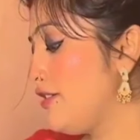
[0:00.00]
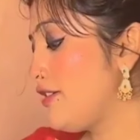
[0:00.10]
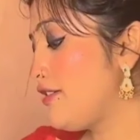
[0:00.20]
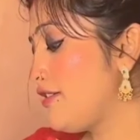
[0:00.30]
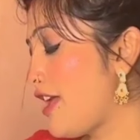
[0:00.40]

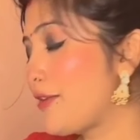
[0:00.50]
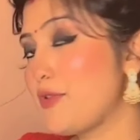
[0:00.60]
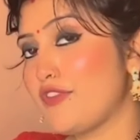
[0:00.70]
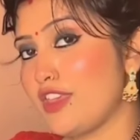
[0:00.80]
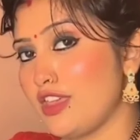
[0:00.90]
बीवी
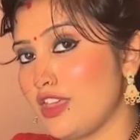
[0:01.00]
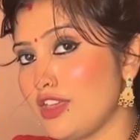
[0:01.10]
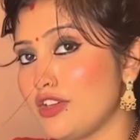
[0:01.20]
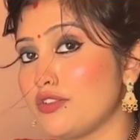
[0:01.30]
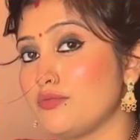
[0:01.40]

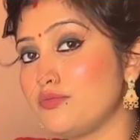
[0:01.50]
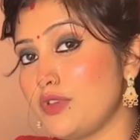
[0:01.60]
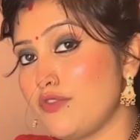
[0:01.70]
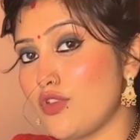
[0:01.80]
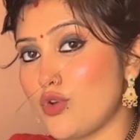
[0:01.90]

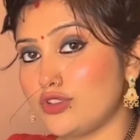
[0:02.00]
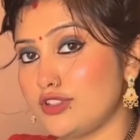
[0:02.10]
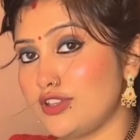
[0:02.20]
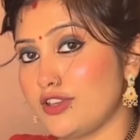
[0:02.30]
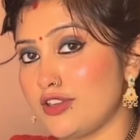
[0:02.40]
बीवी होती
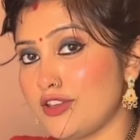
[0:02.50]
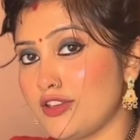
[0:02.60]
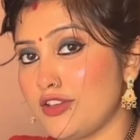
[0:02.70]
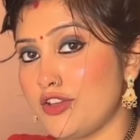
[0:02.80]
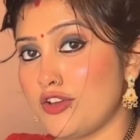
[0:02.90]
है
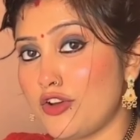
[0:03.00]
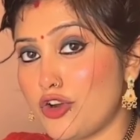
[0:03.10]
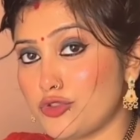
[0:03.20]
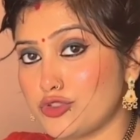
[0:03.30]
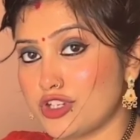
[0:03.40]
और
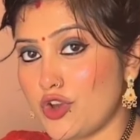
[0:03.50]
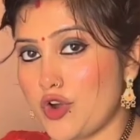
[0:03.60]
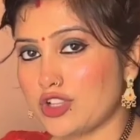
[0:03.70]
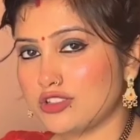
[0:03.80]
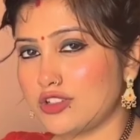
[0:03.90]
दूसरी
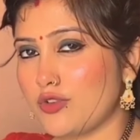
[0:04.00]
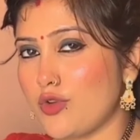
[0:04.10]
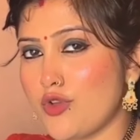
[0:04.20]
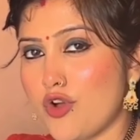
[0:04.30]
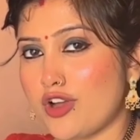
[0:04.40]
औरत की
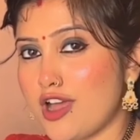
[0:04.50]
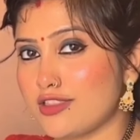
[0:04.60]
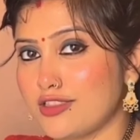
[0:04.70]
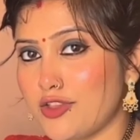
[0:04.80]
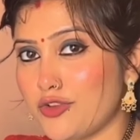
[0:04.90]
कोई
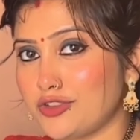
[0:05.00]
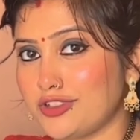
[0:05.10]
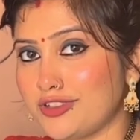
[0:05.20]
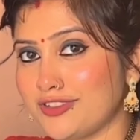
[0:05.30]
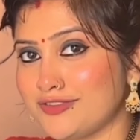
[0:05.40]
औकात नहीं होती